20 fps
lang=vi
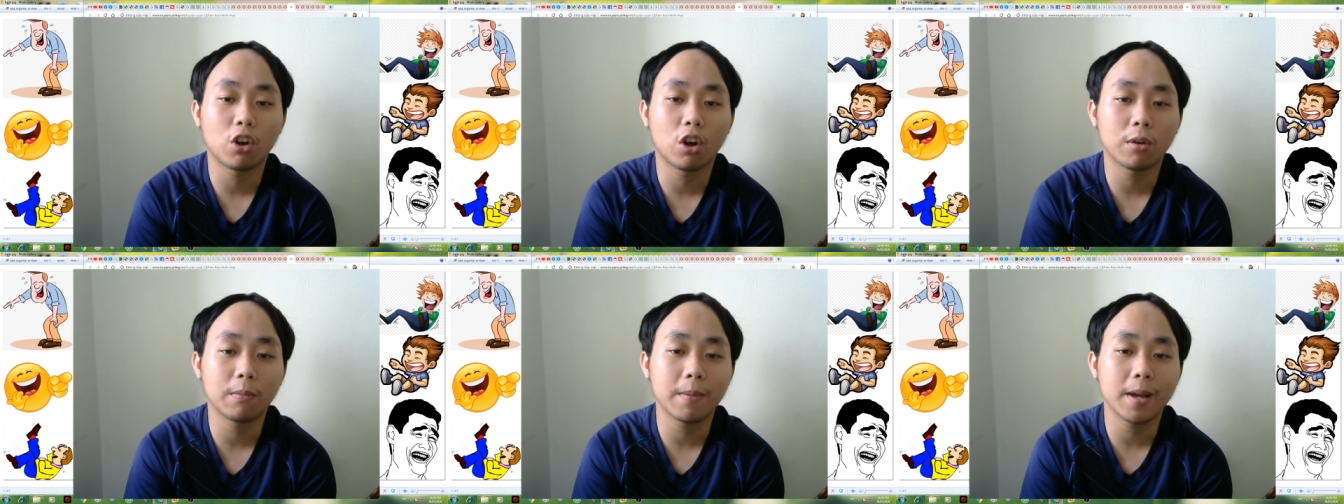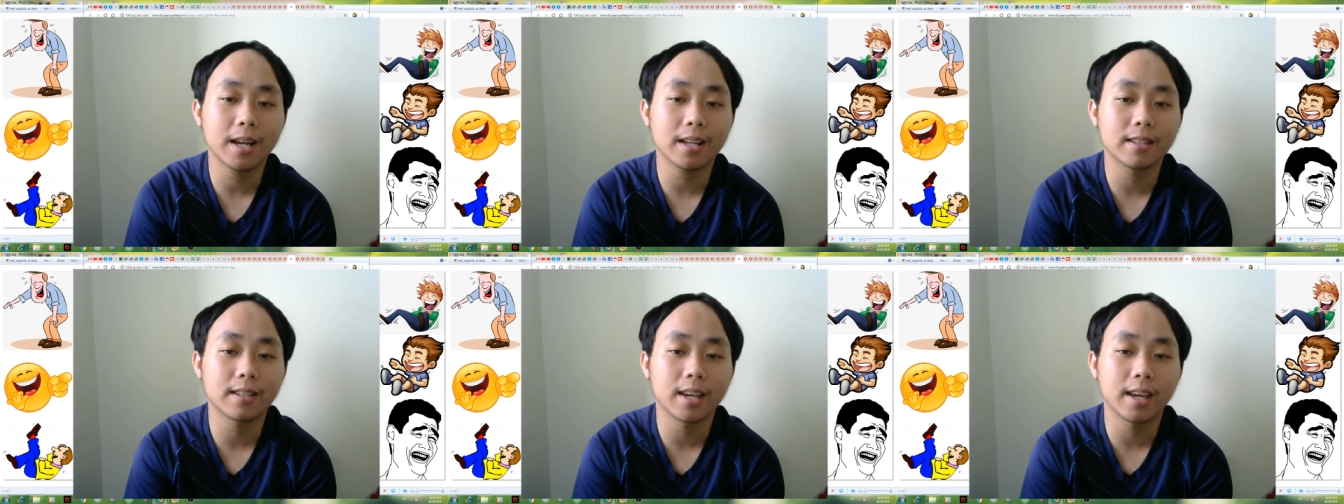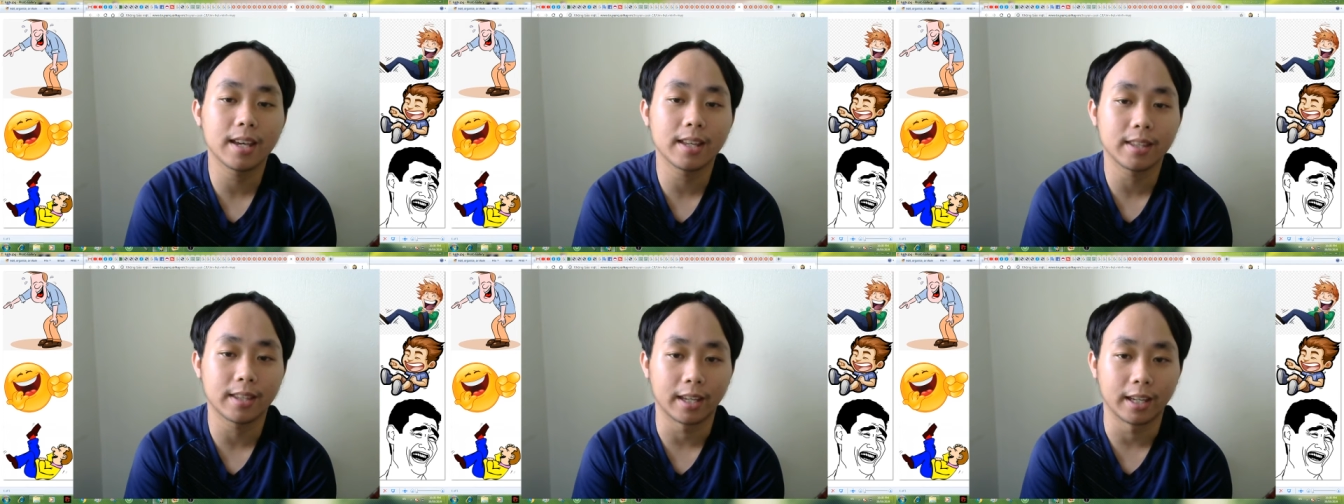con béc
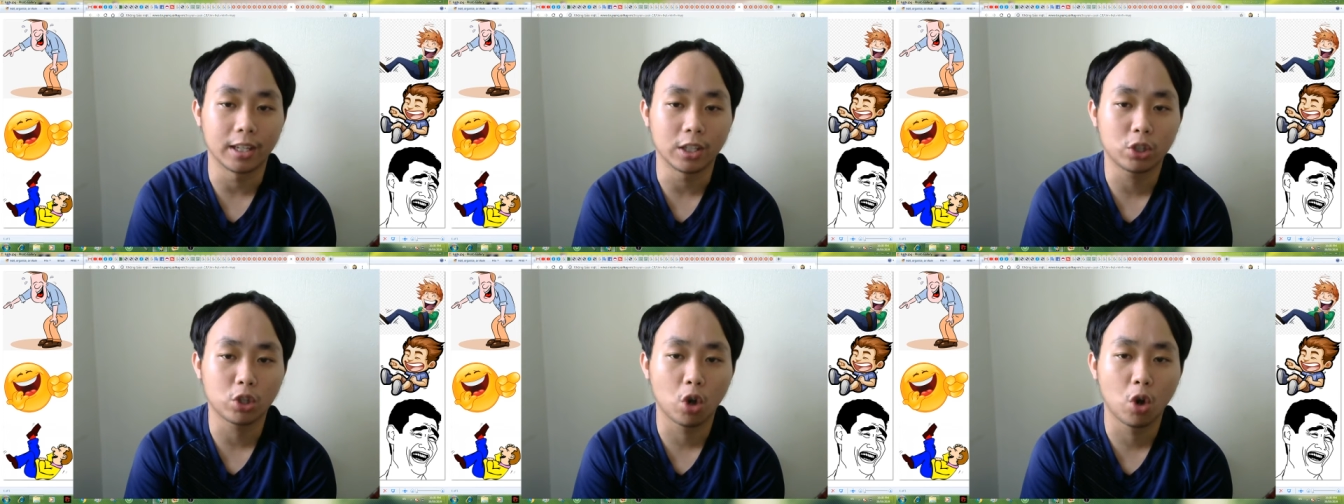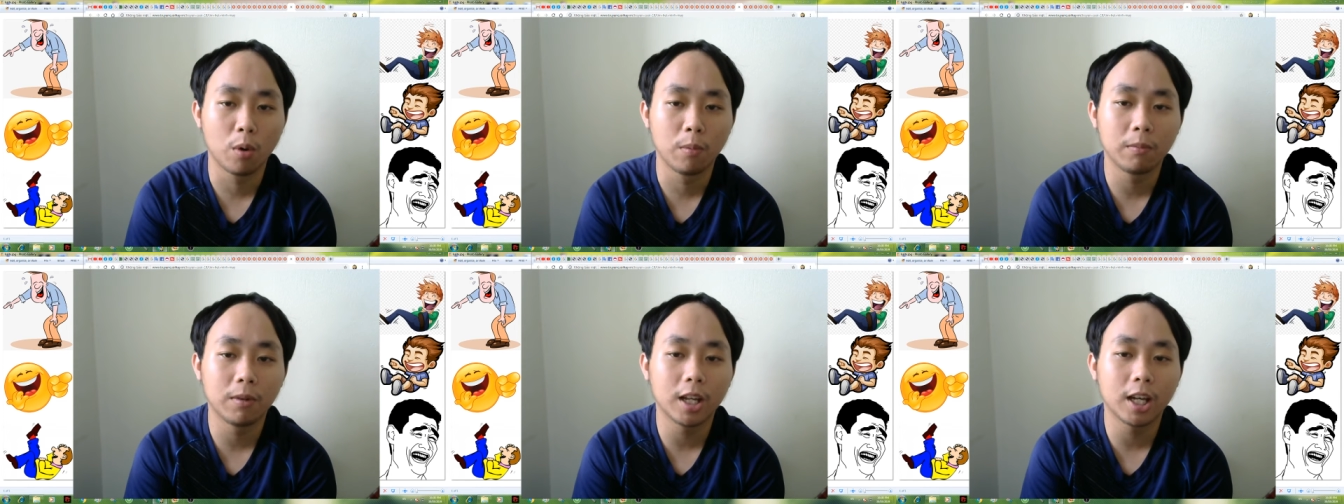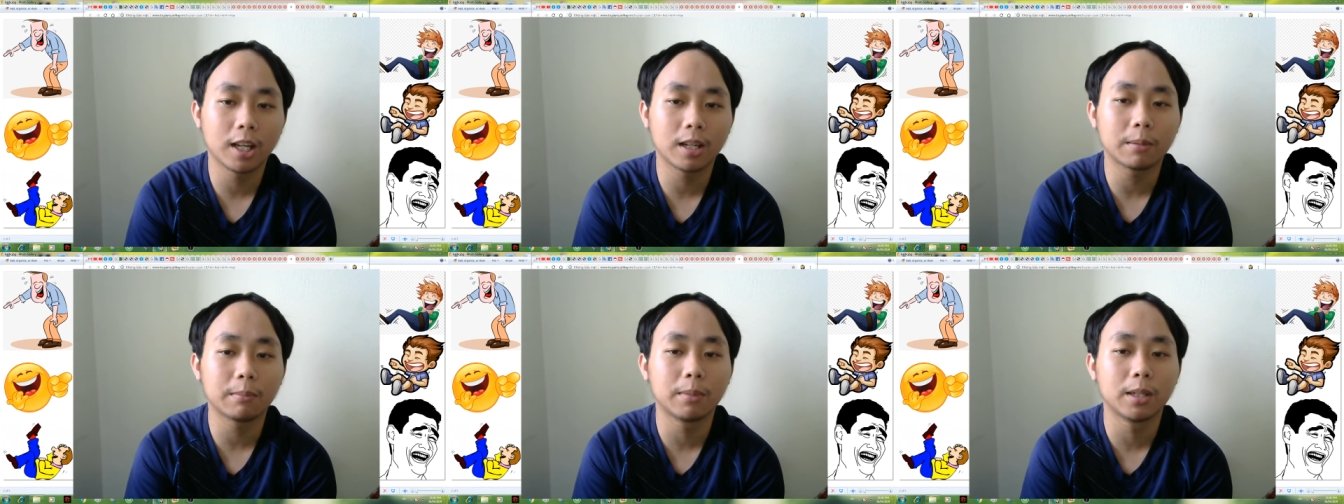dê nhảy trồm
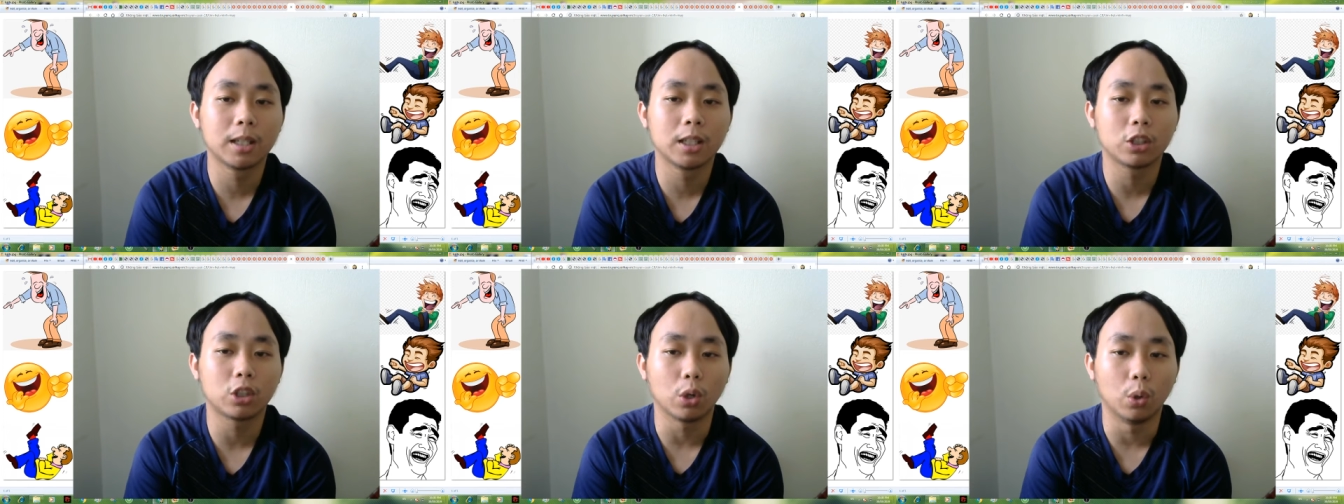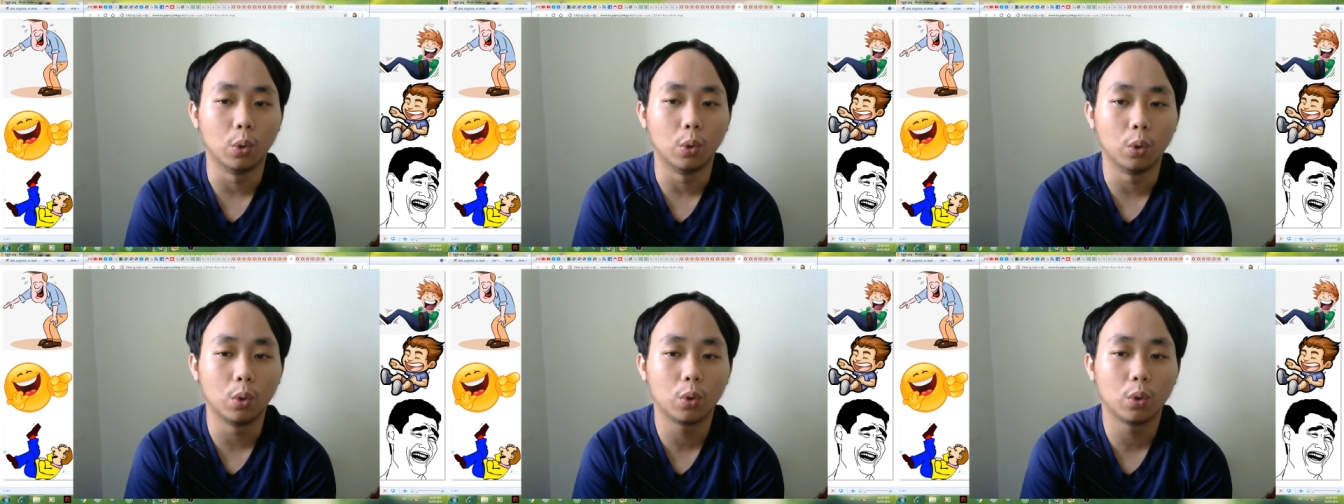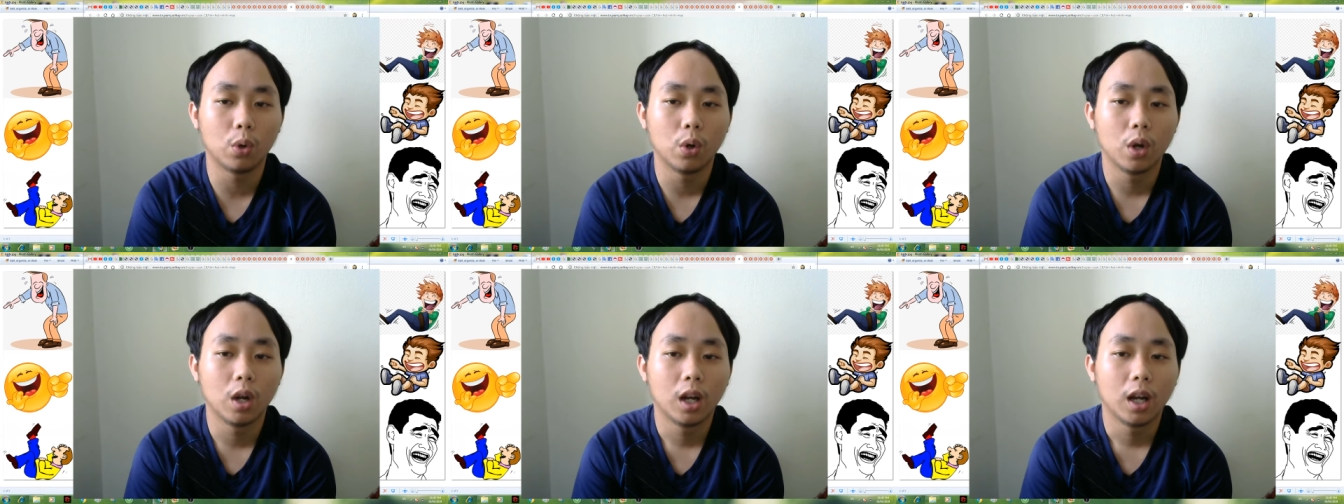lên mừng
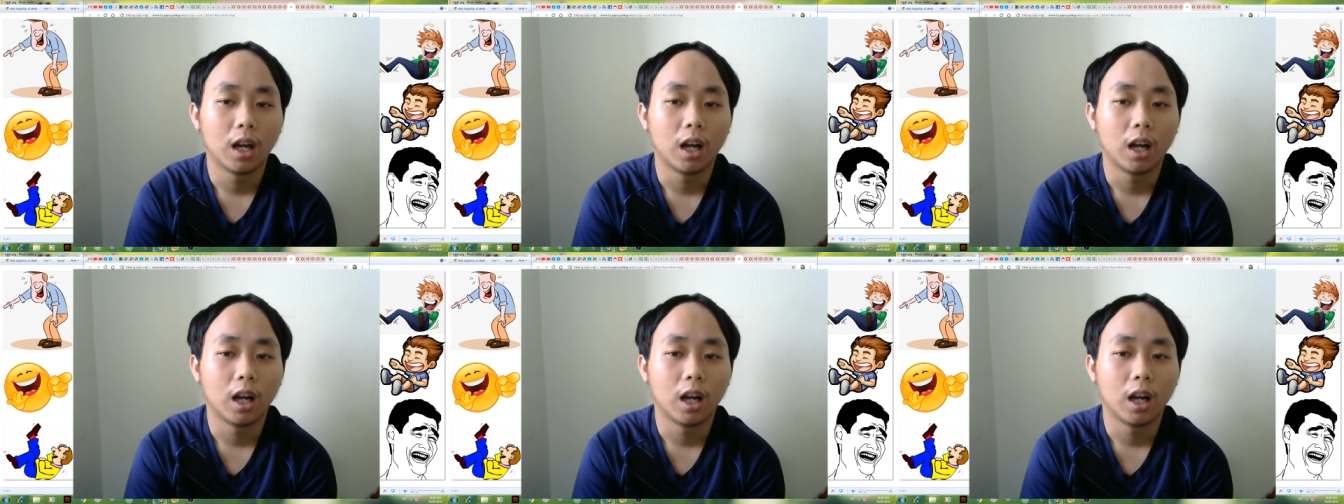chủ.